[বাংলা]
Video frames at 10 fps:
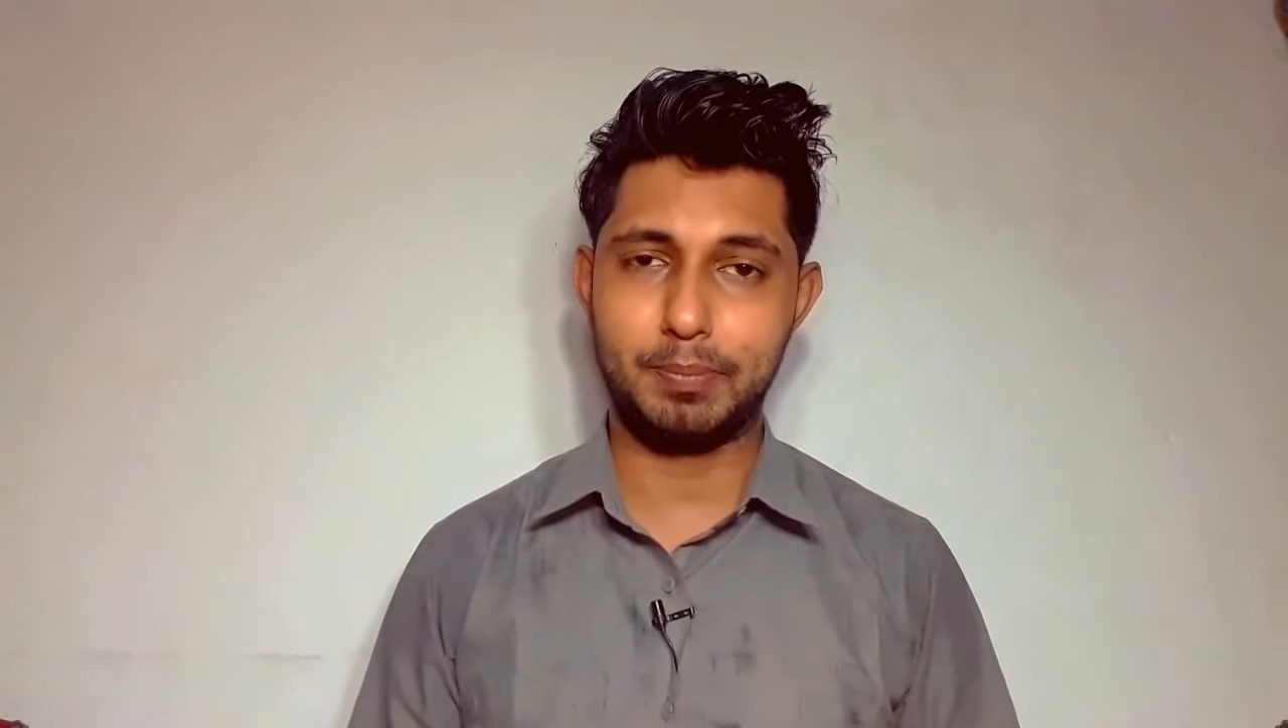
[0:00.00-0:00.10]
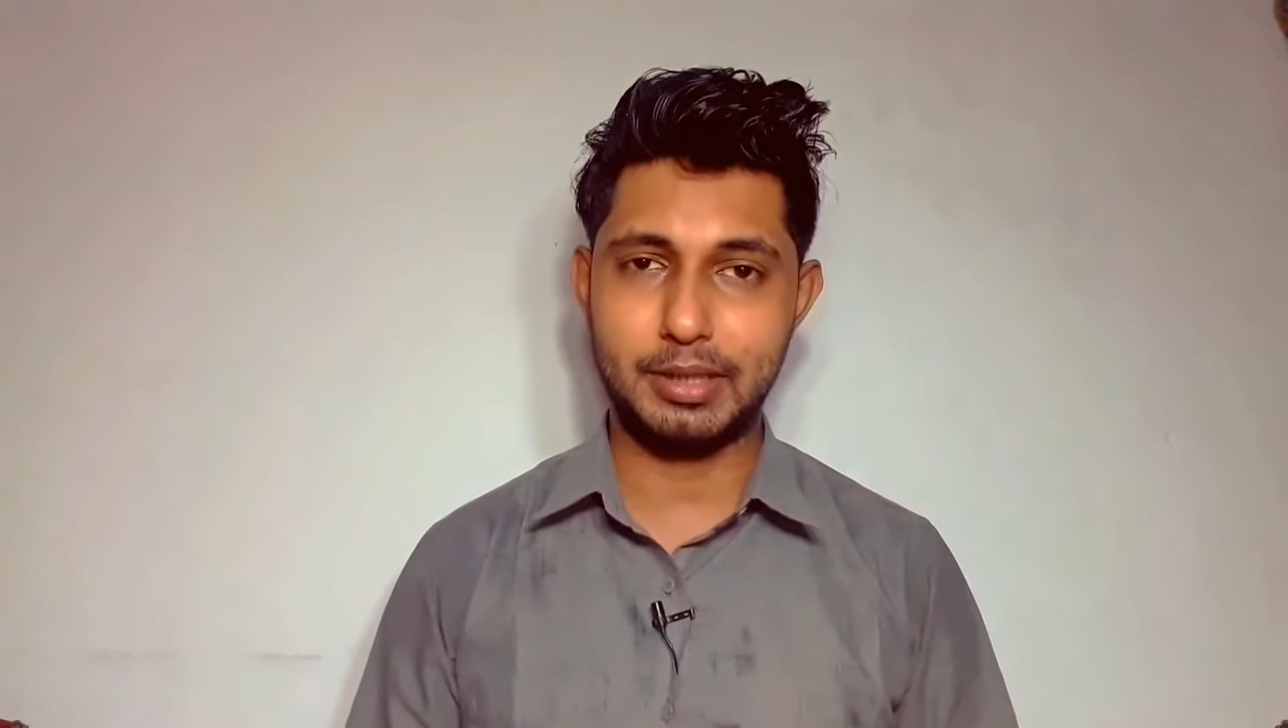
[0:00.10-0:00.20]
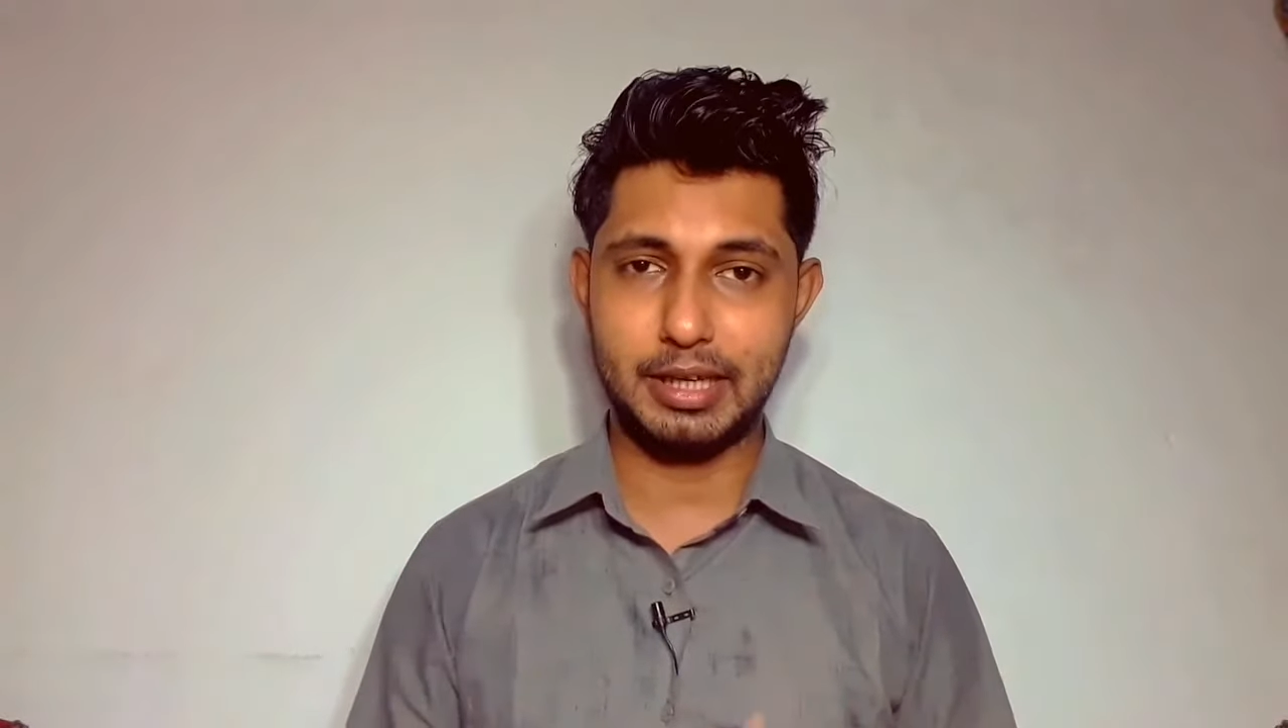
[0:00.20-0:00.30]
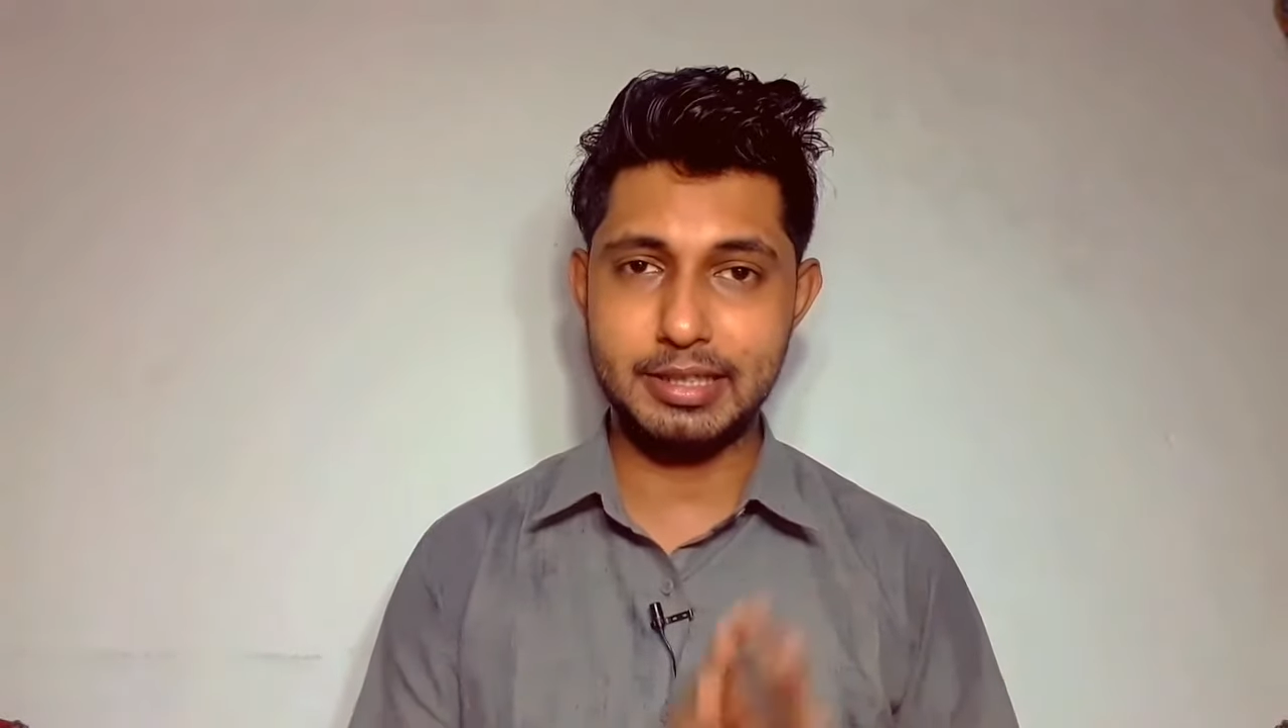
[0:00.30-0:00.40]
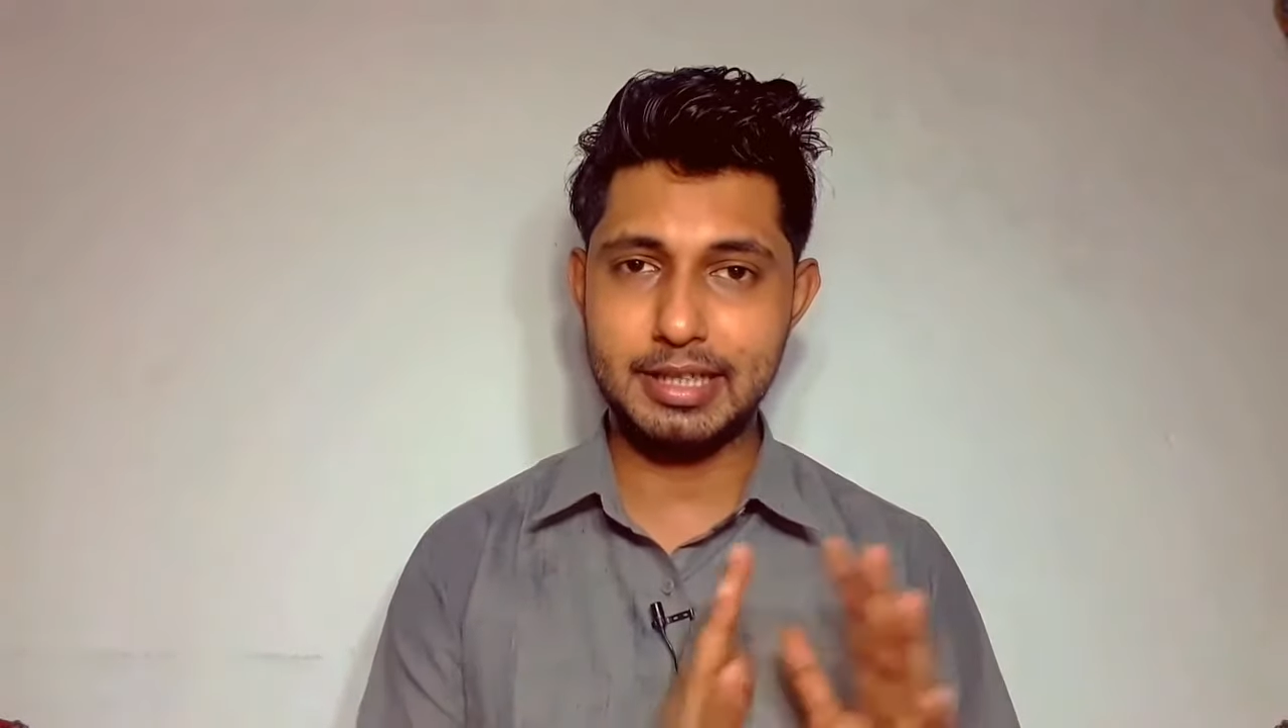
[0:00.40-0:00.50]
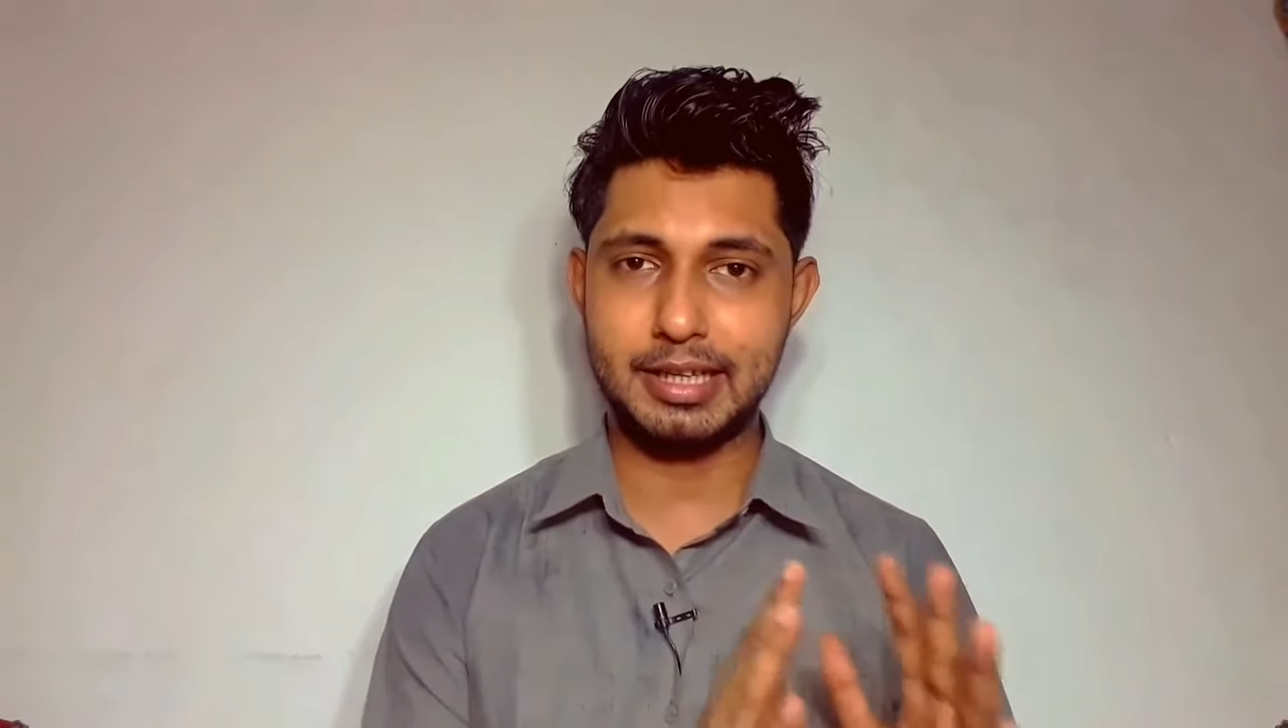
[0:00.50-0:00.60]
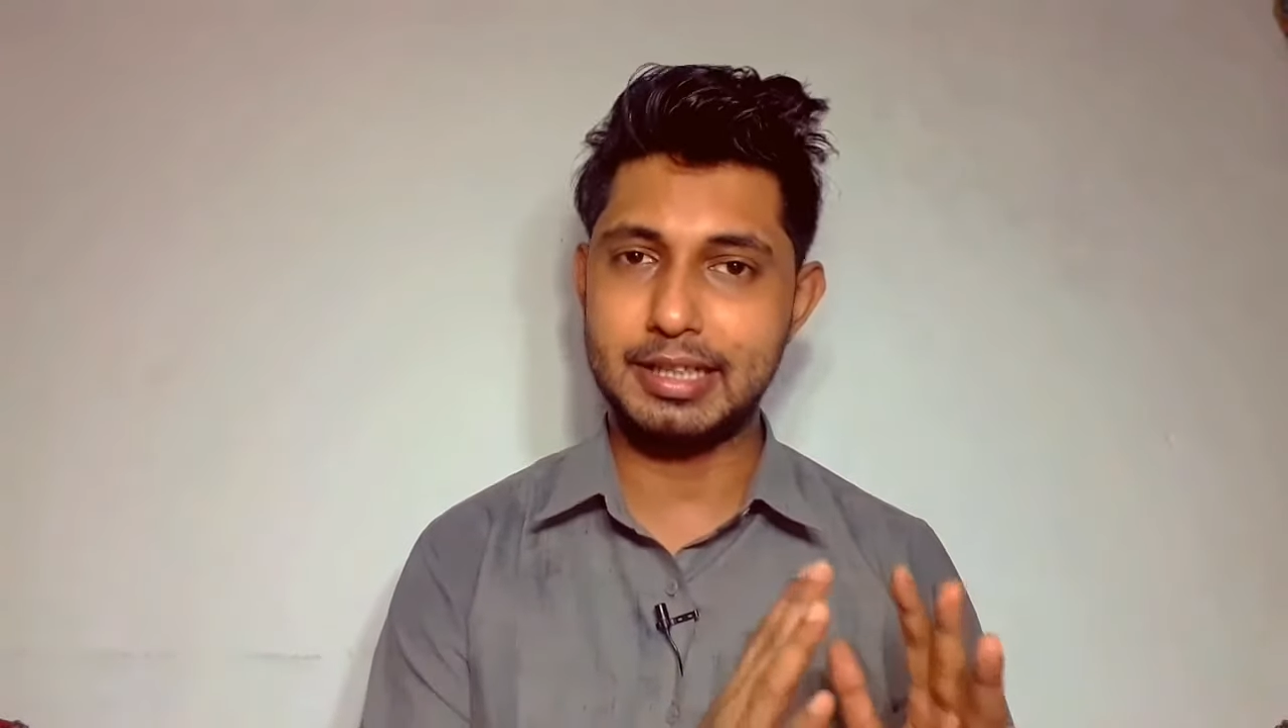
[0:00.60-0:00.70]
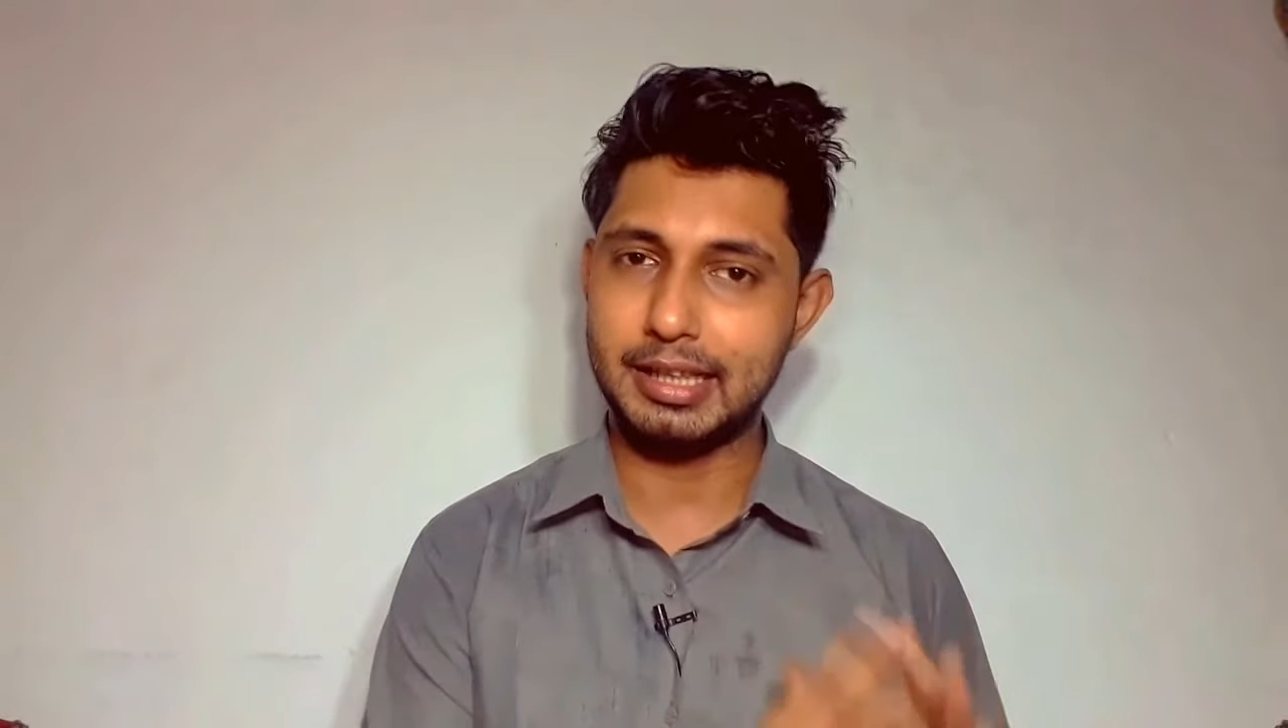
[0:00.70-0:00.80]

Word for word: আপনি এই জায়গায়